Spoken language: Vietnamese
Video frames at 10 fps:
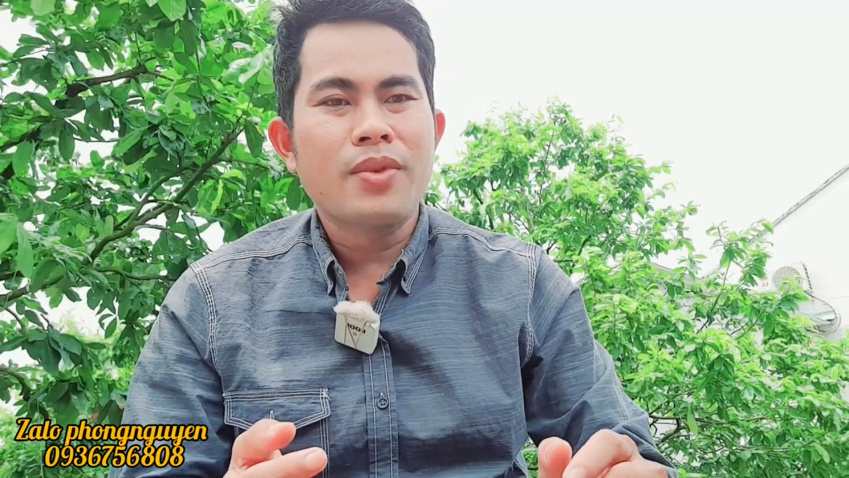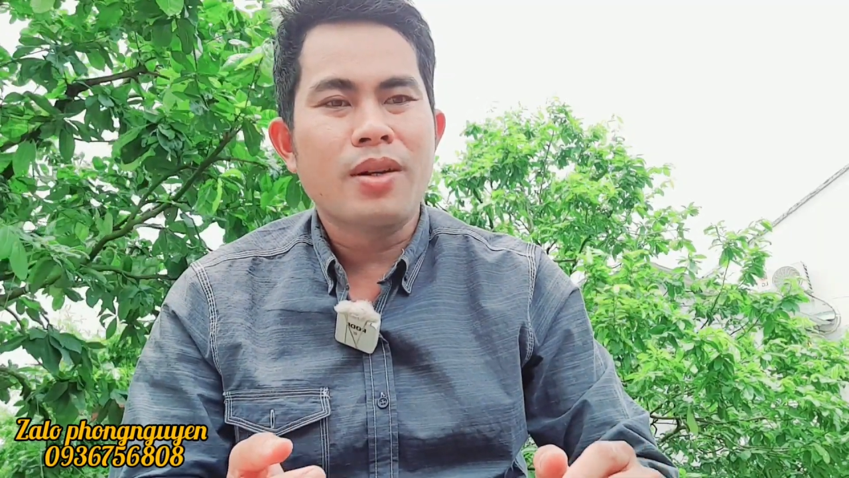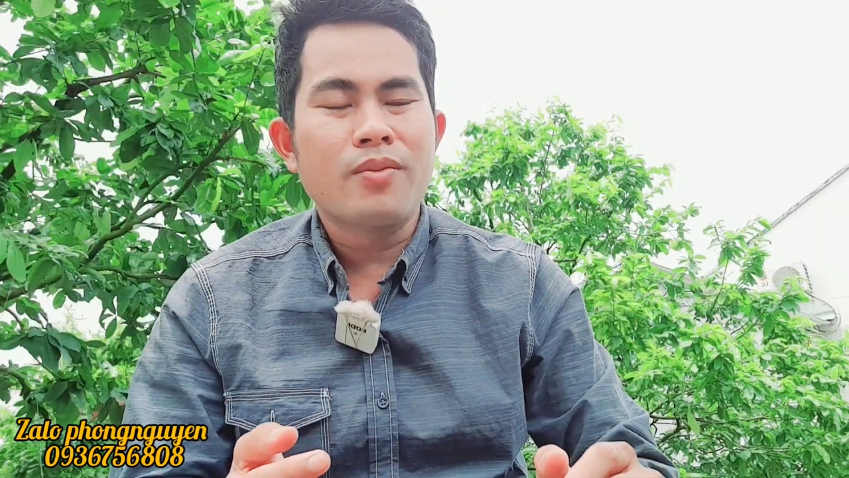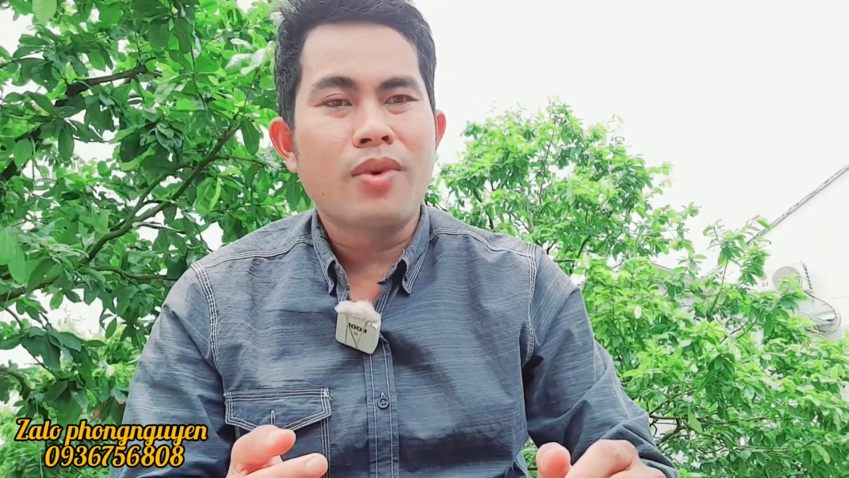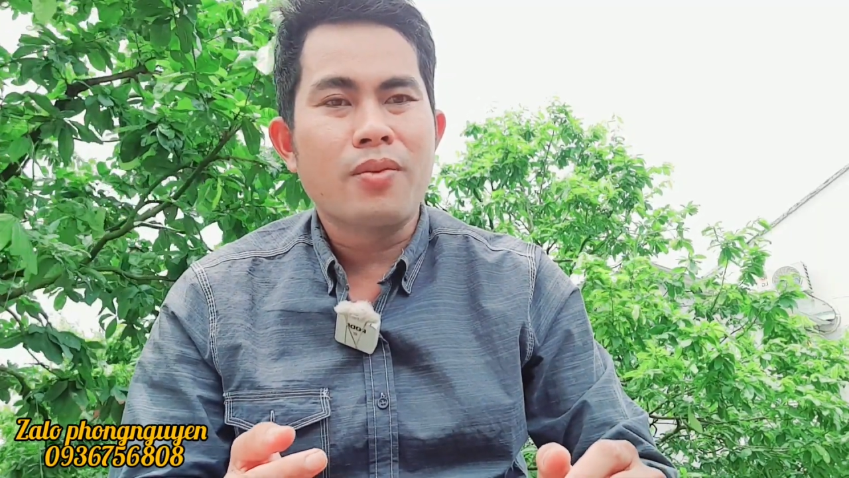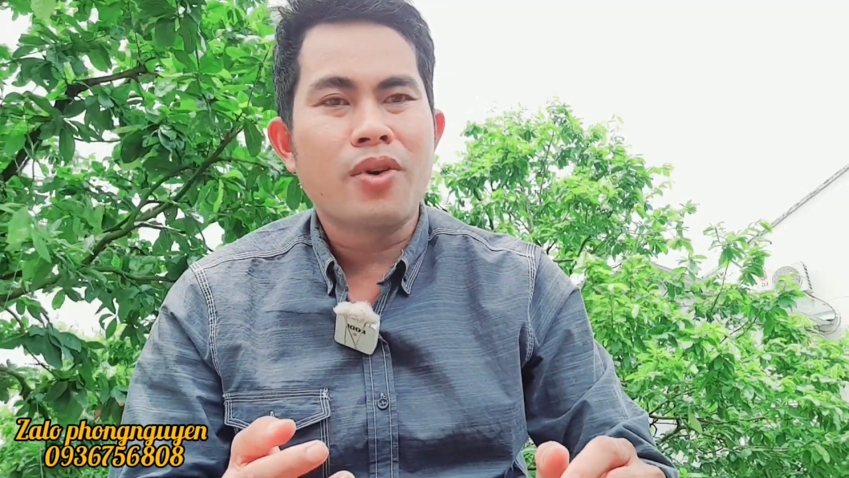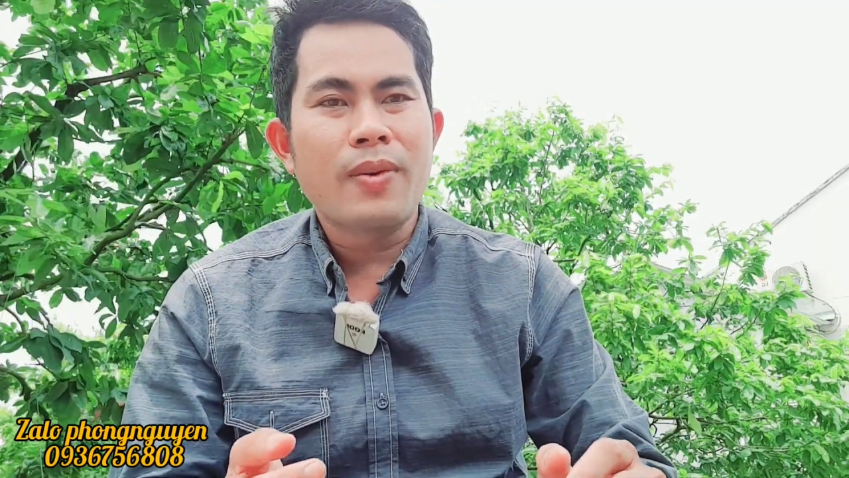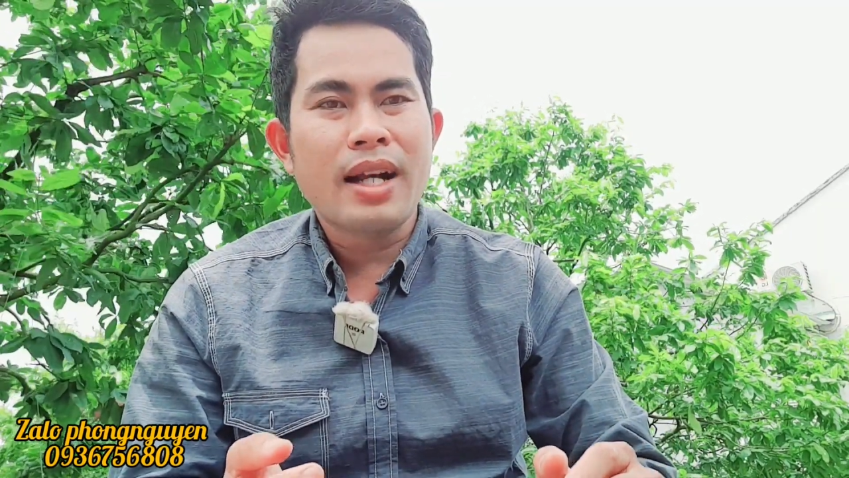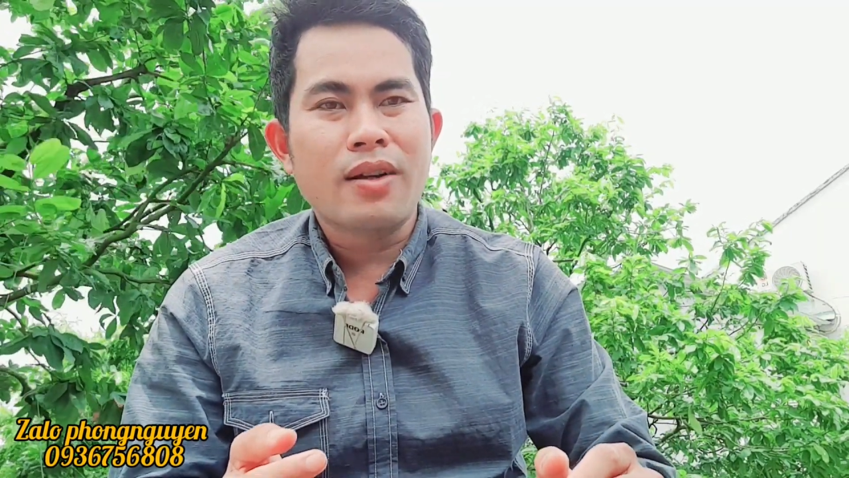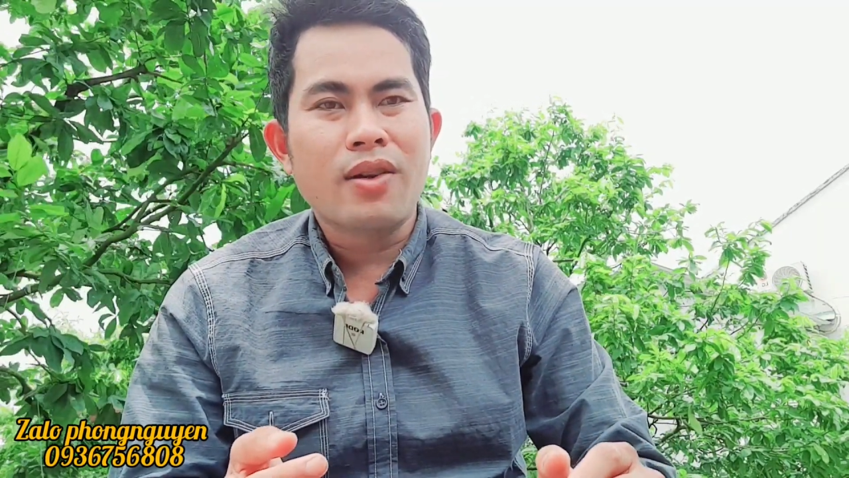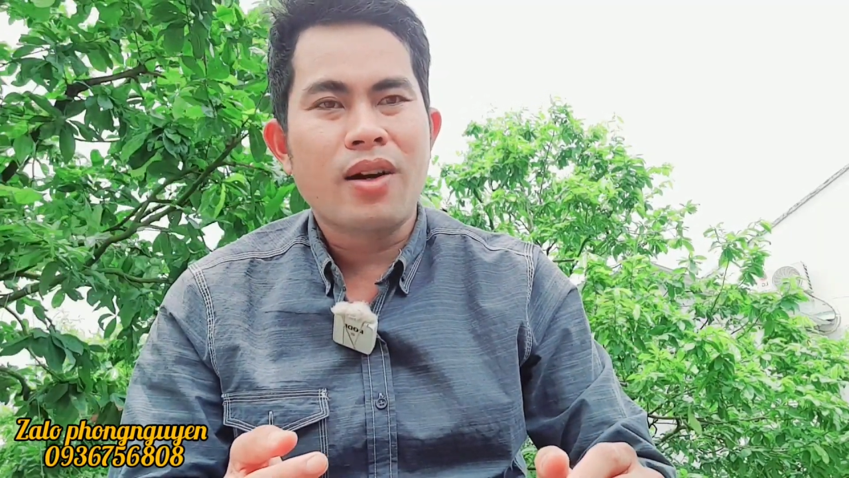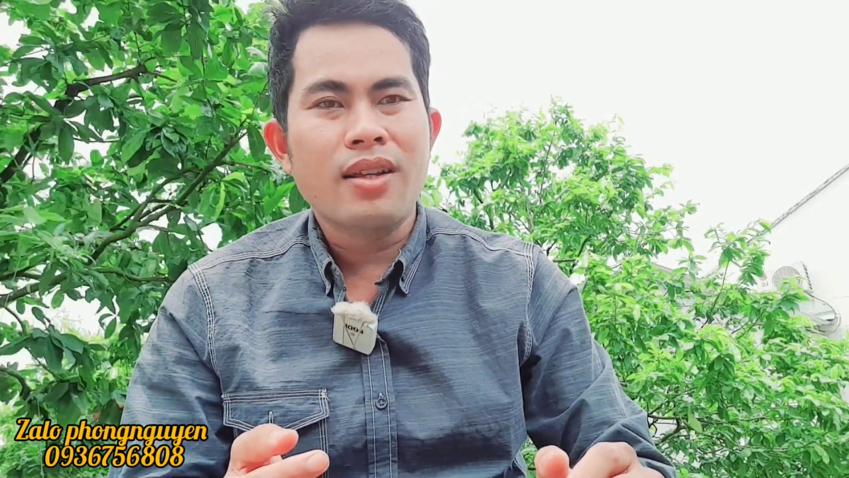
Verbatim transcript: được một cô bác nào đó